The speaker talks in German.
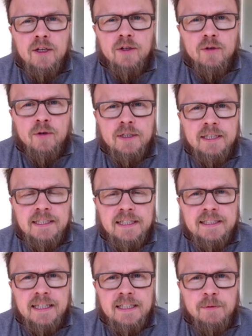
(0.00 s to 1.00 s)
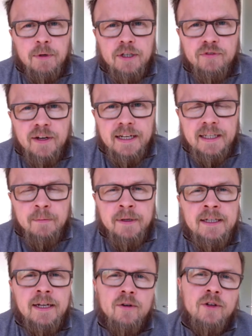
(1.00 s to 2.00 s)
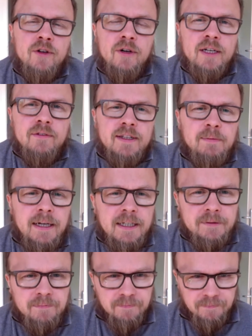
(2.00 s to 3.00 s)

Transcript: guckt, dass dann Spotify nicht im Hintergrund noch irgendwas macht.